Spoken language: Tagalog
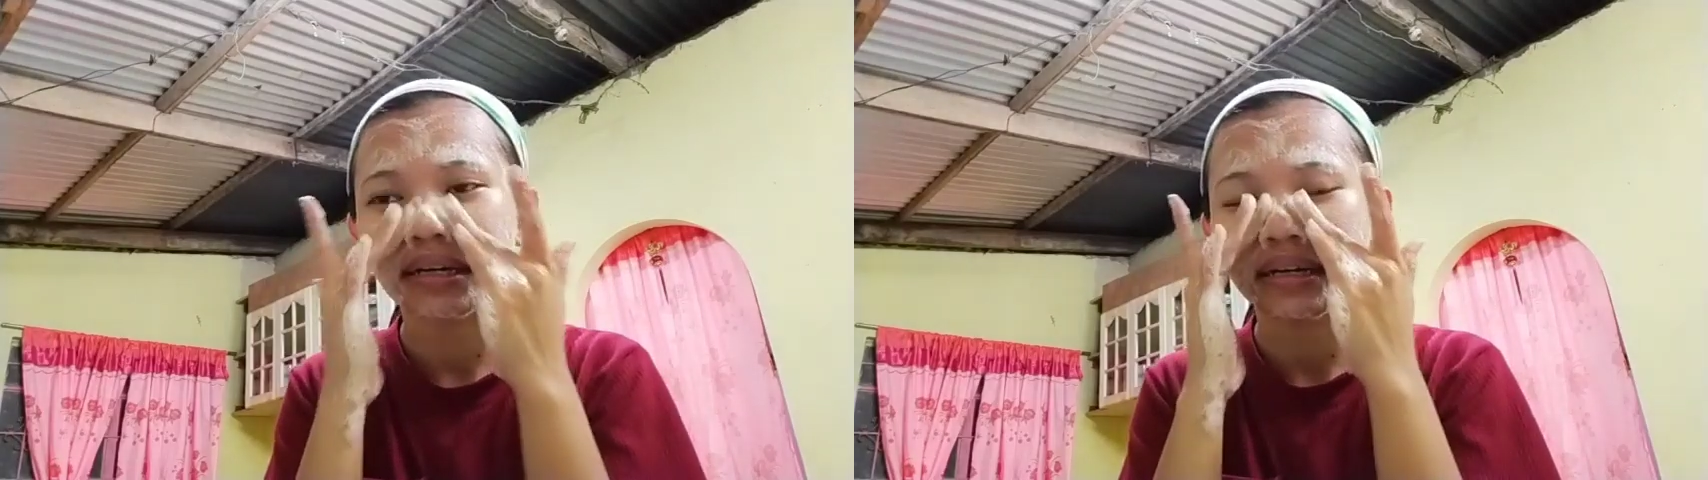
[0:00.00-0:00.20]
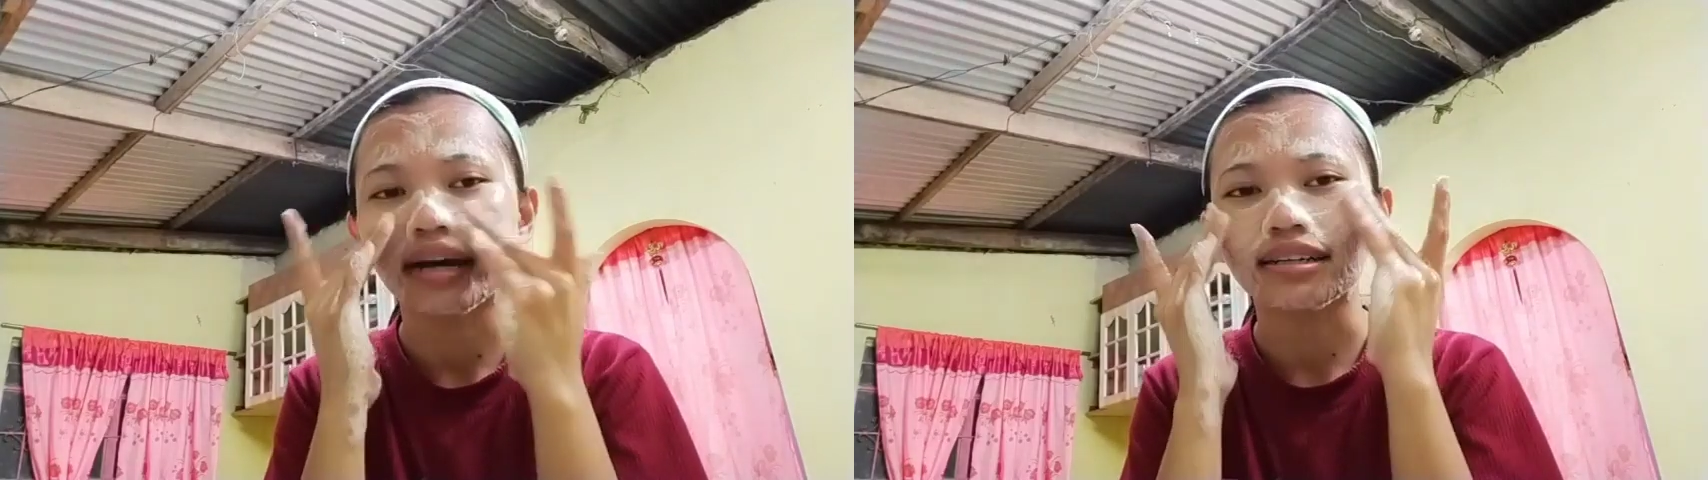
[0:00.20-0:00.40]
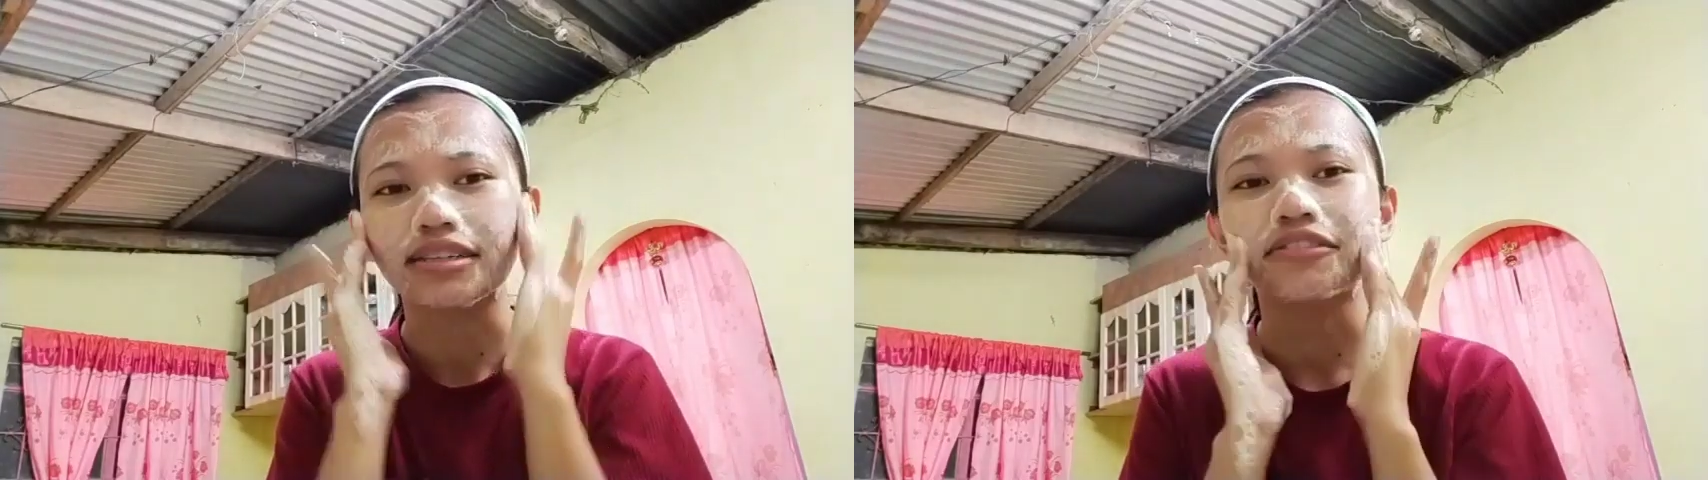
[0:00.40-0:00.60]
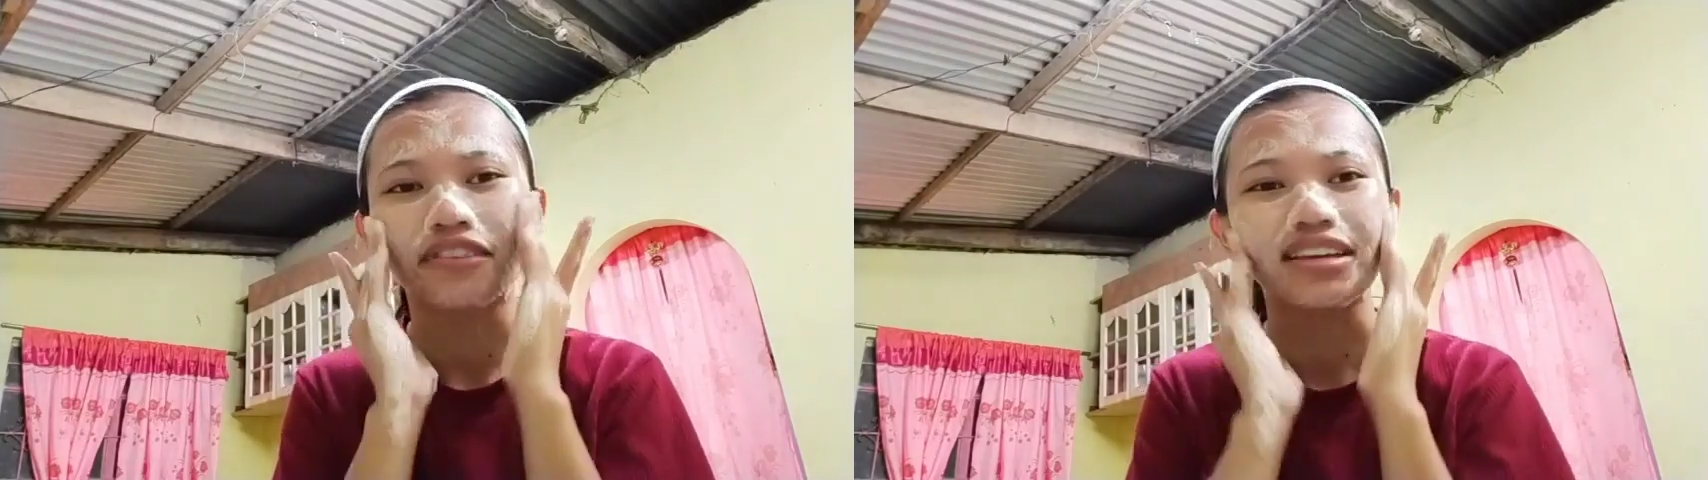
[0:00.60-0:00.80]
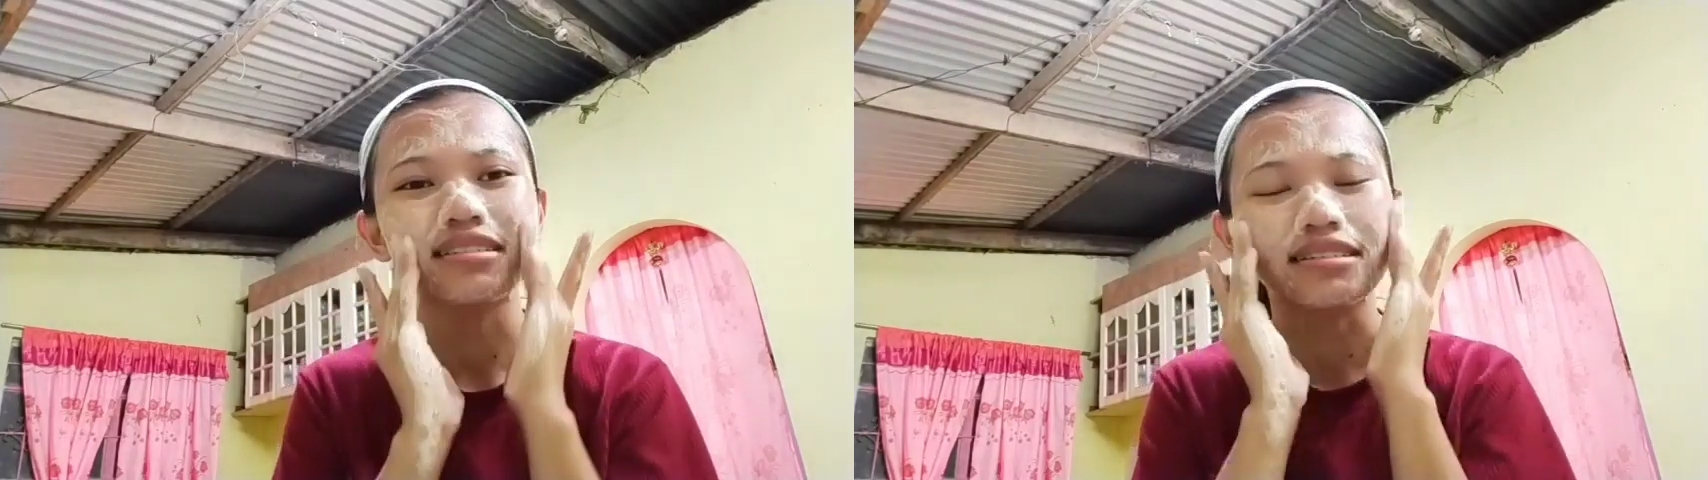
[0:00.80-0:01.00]
ng
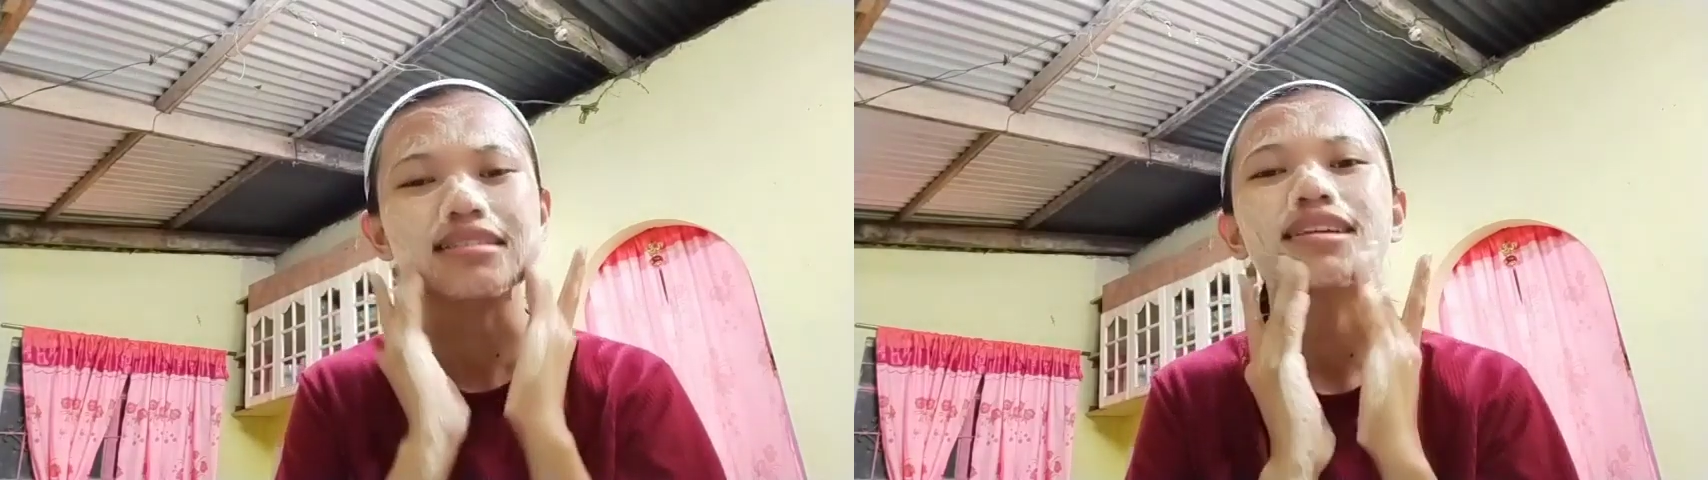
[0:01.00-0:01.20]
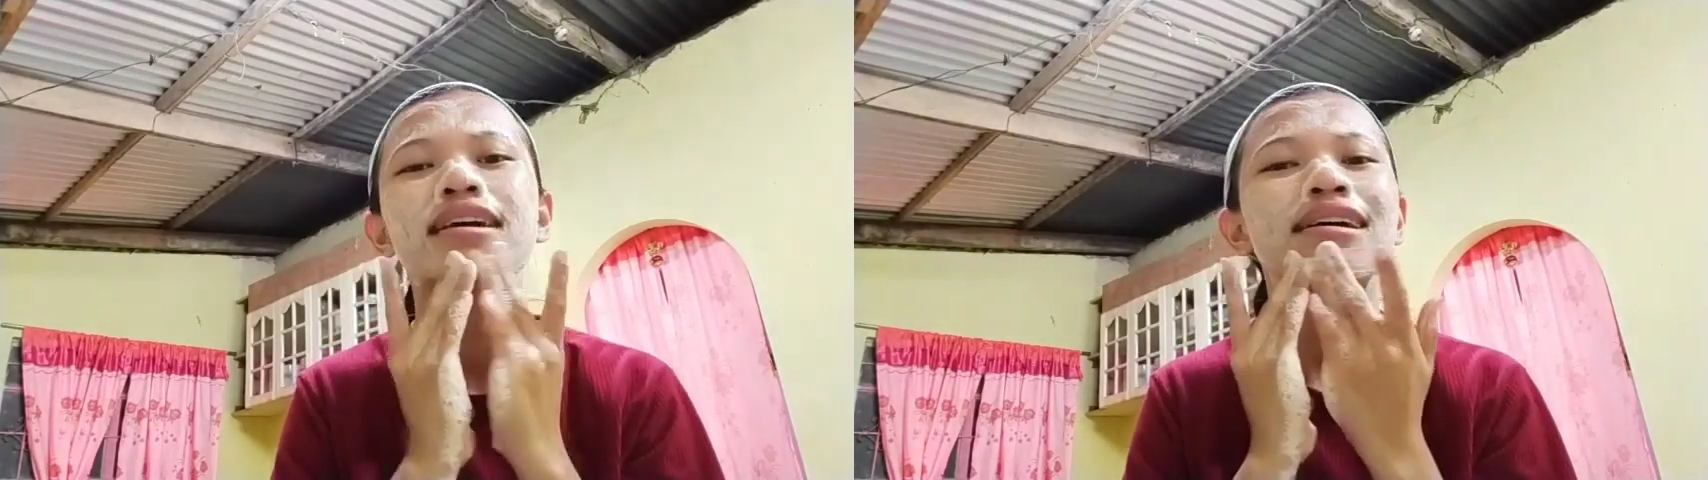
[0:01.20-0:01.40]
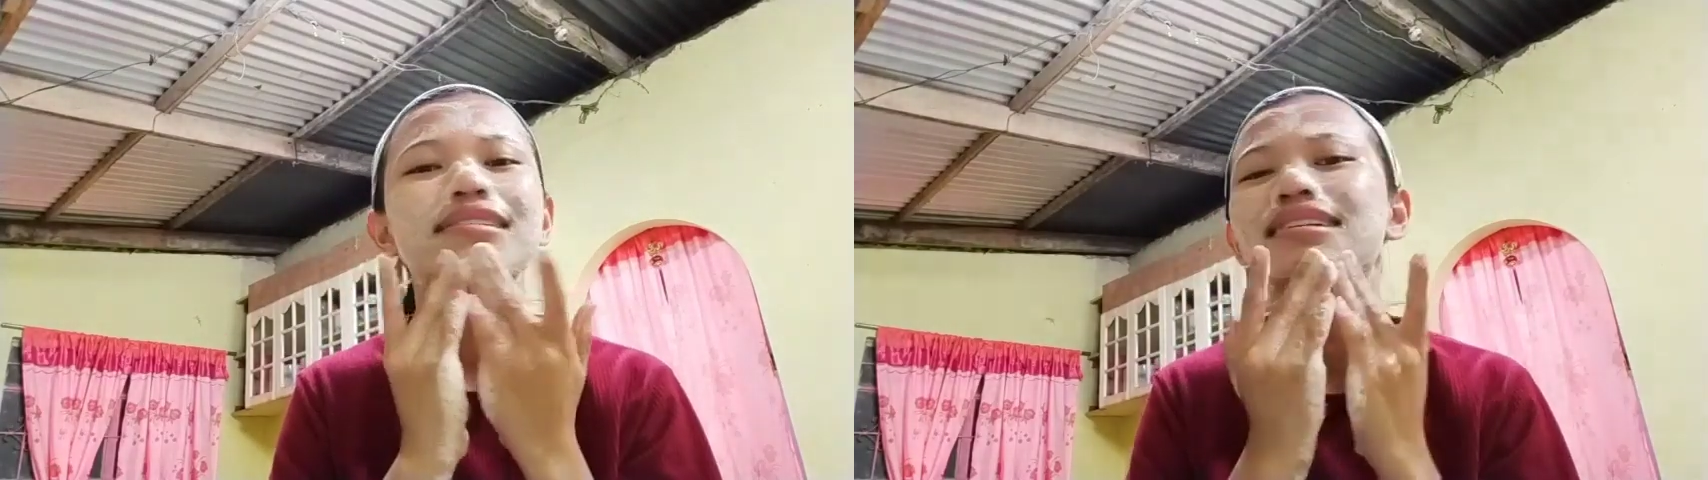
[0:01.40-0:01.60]
aking face kasi